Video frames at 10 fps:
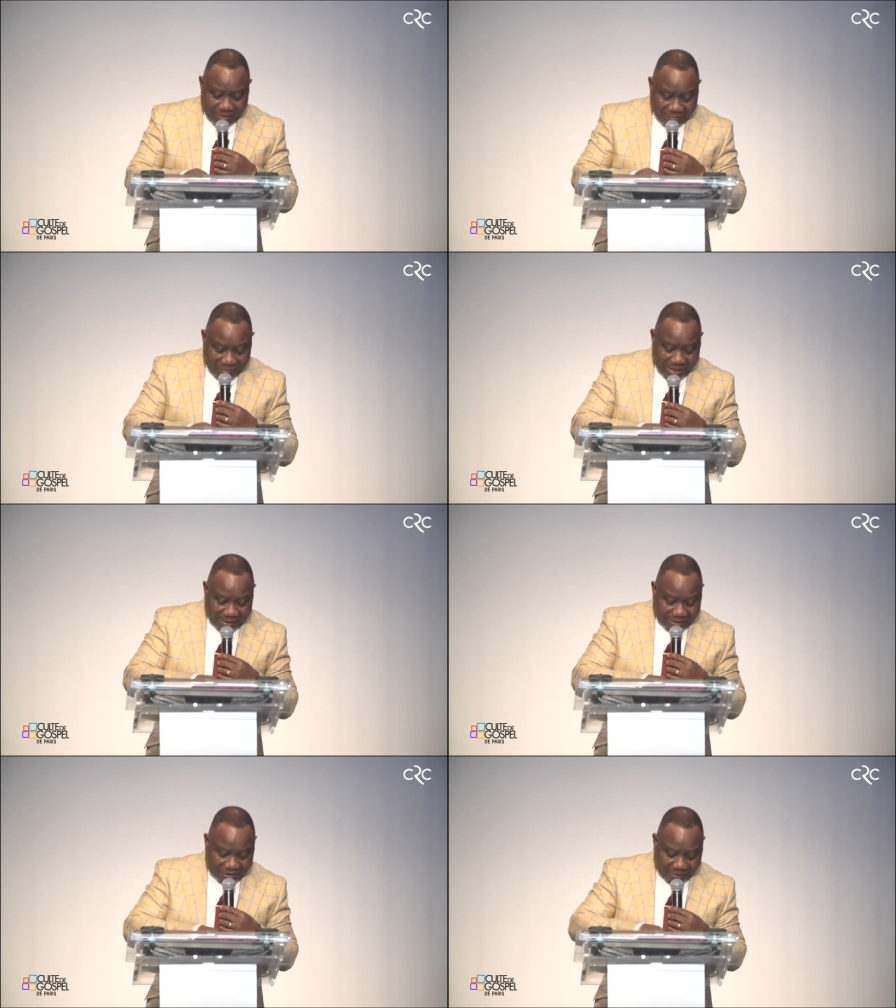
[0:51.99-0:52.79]

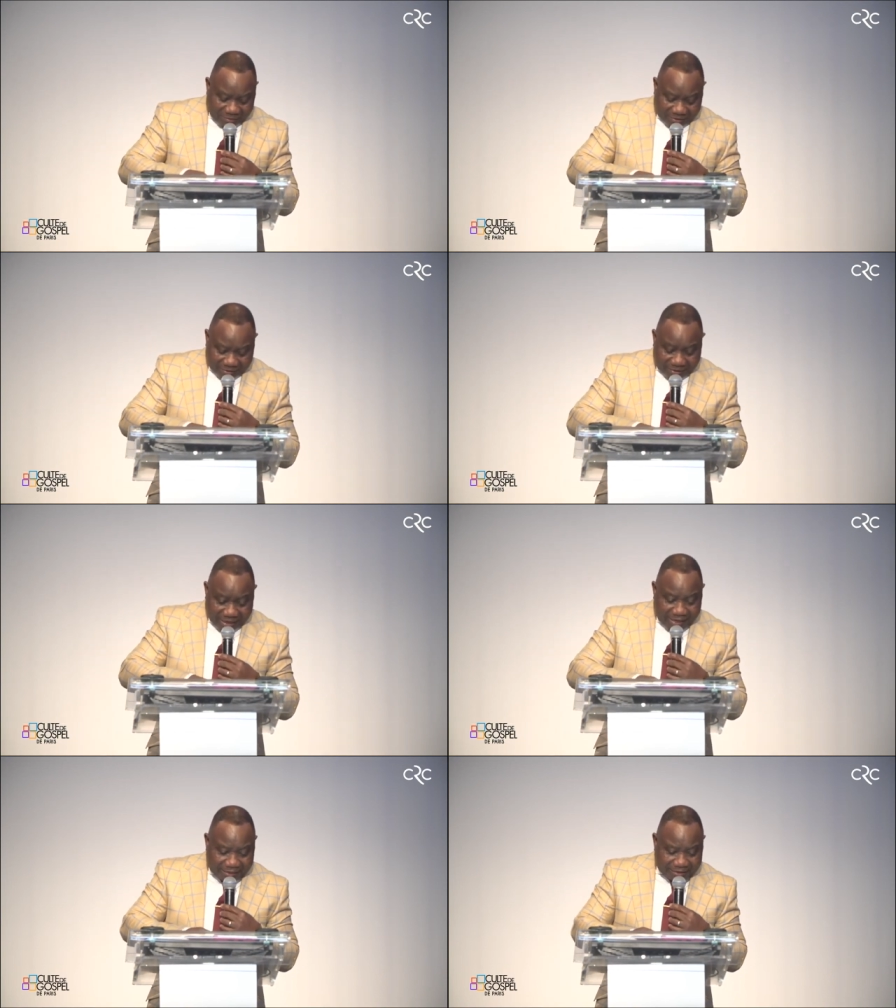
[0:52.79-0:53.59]
Marc chapitre
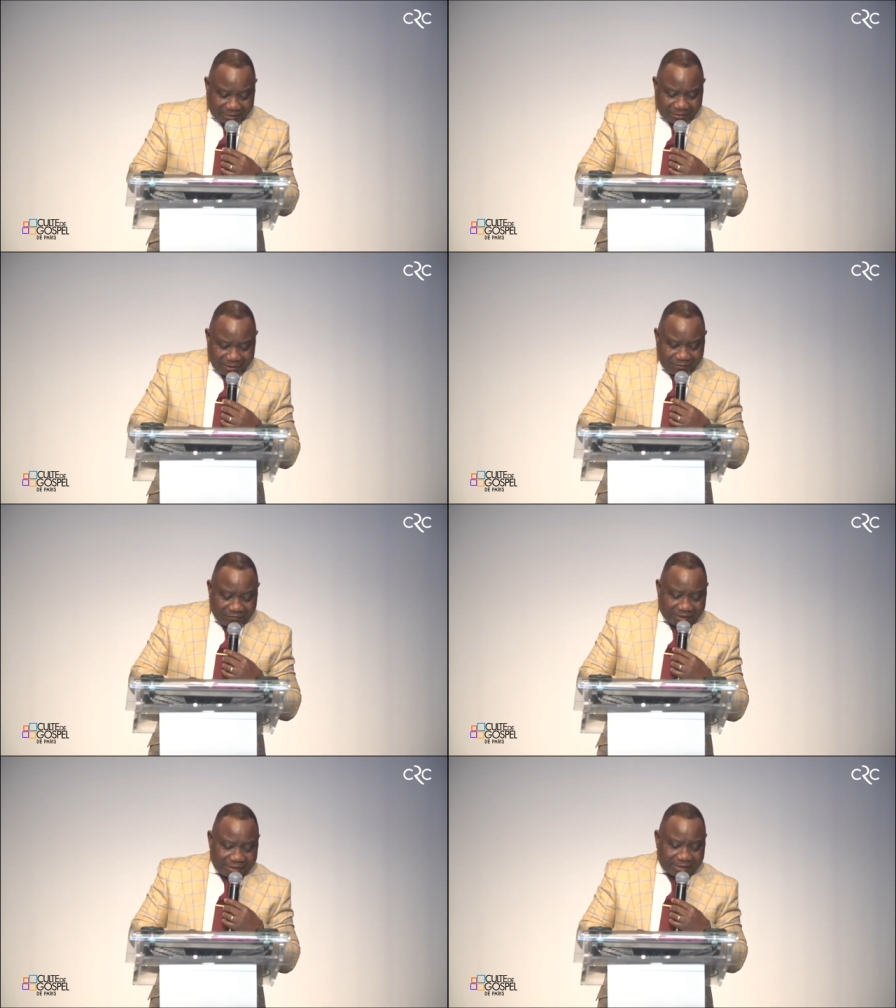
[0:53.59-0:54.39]
15,
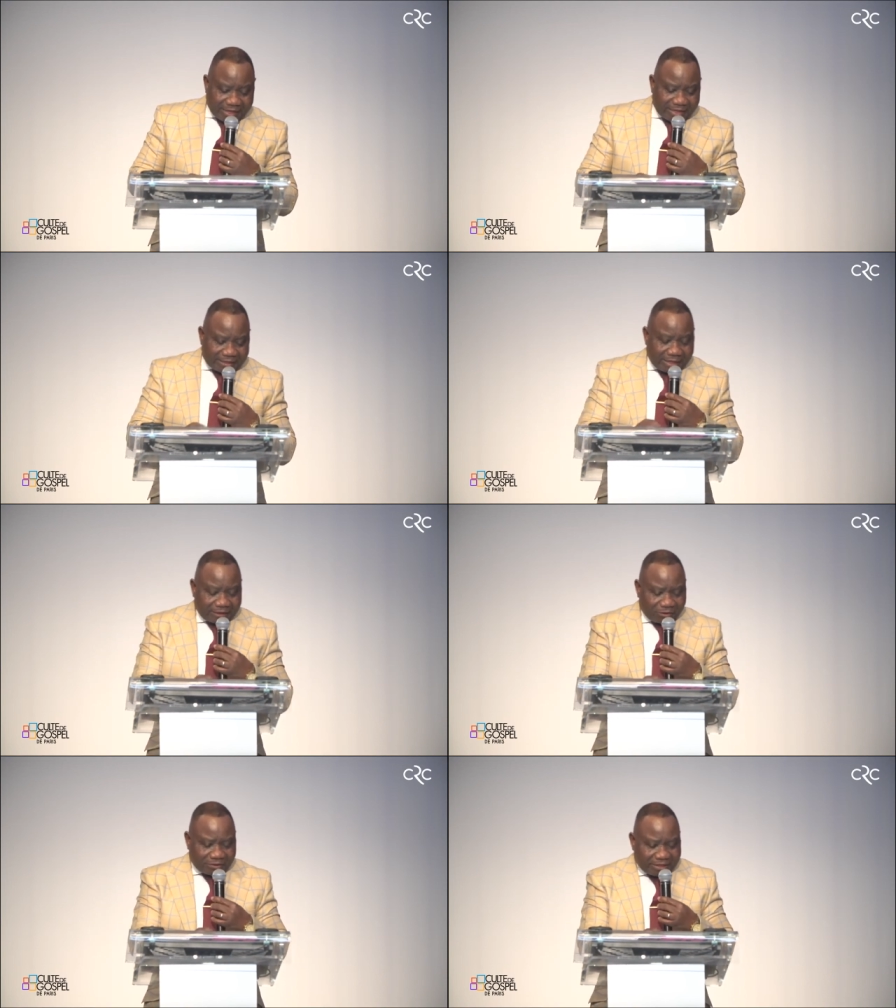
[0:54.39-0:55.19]
versets 16 à
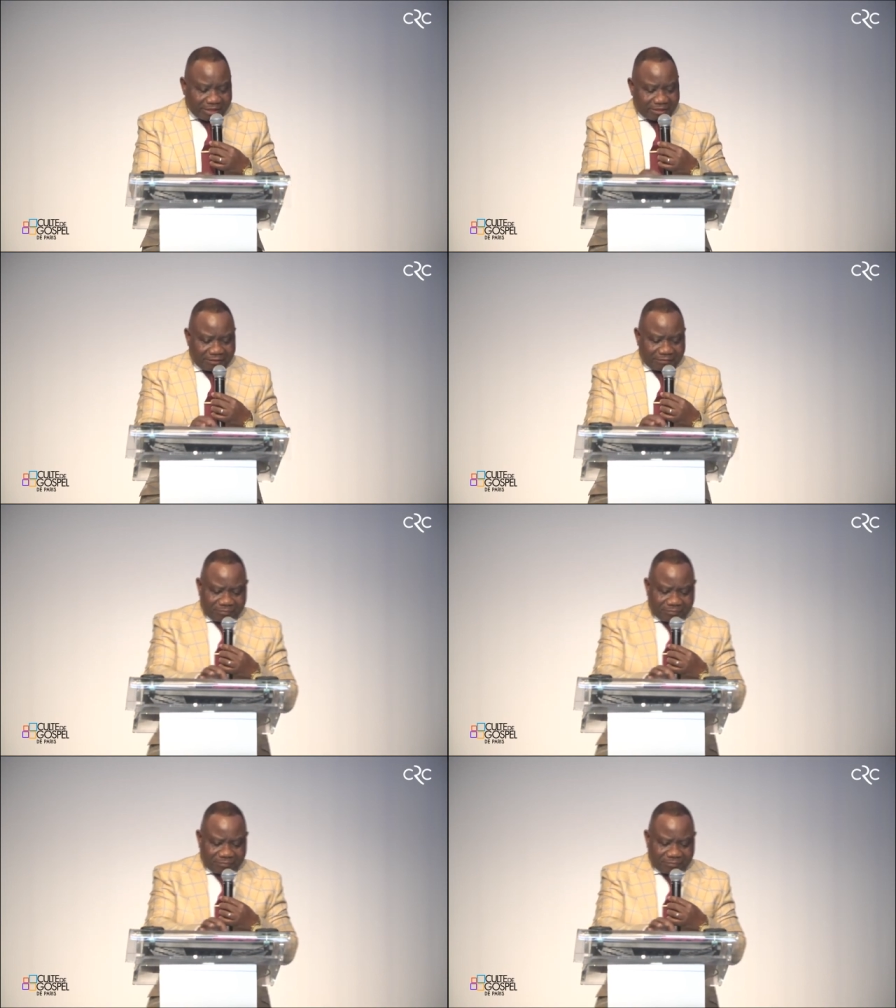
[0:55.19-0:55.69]
37.